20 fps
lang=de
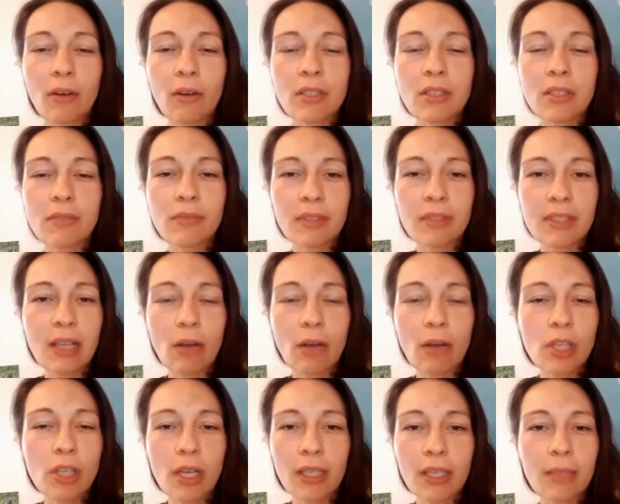das, das
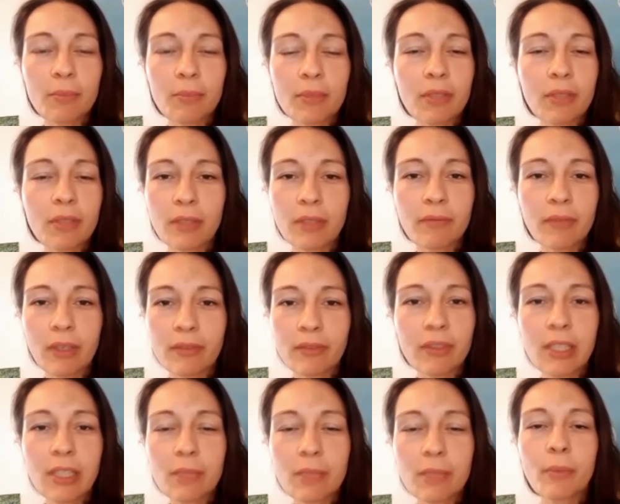Ausschlaggebende war
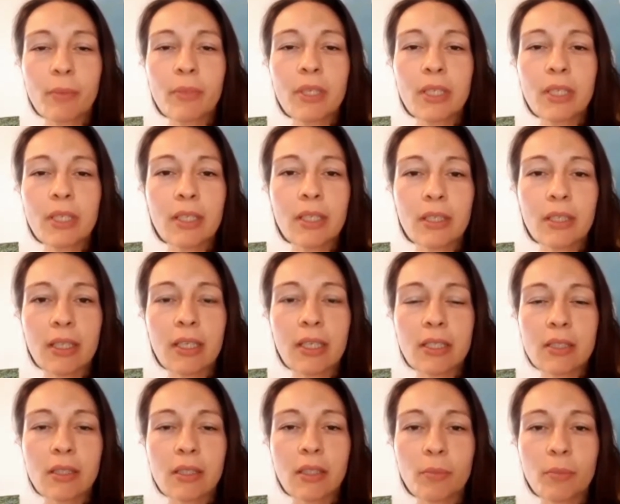wirklich bei mir die, die
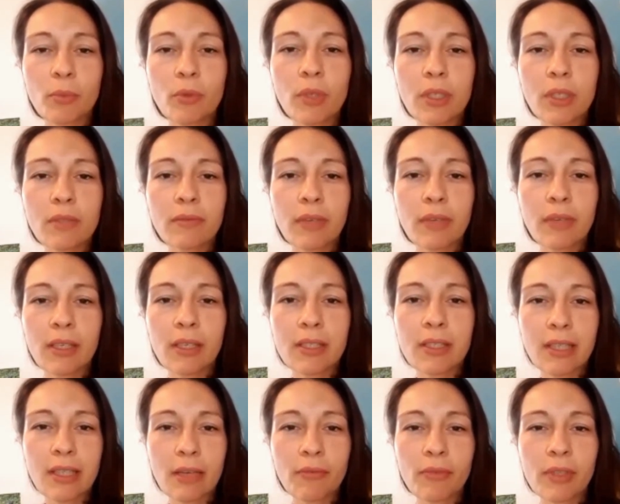erste Geburt, weil da
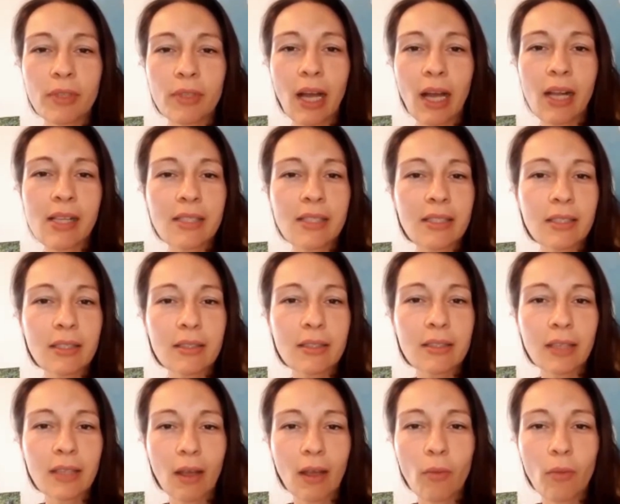sehr viele alte
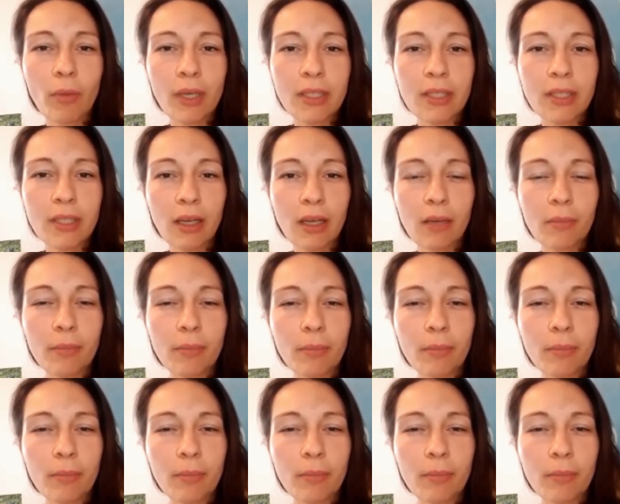Traumata